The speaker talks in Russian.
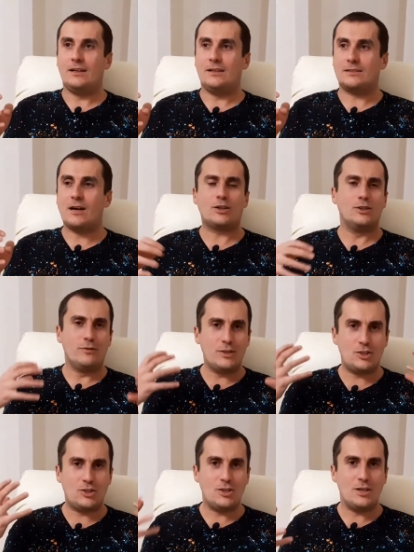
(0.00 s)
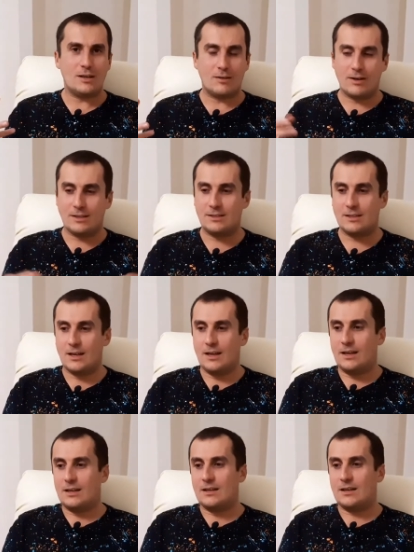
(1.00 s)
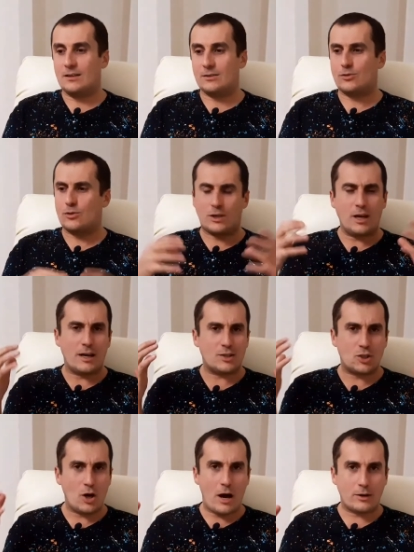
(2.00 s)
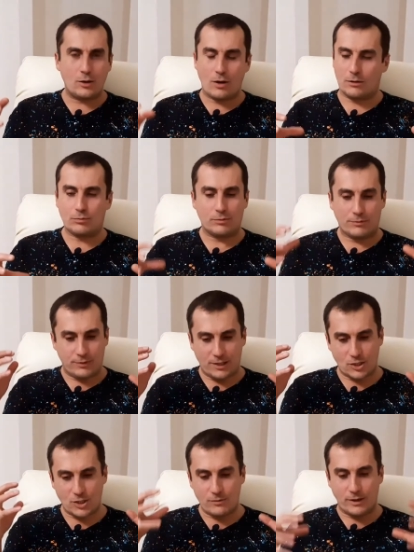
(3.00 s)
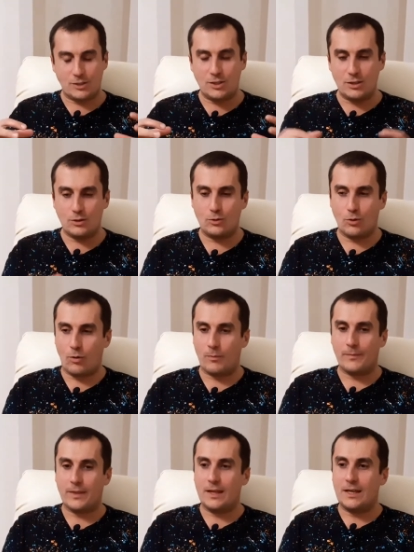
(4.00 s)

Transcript: Э, как инвестировать, э, Киосаки, как ну, вложи в один дом.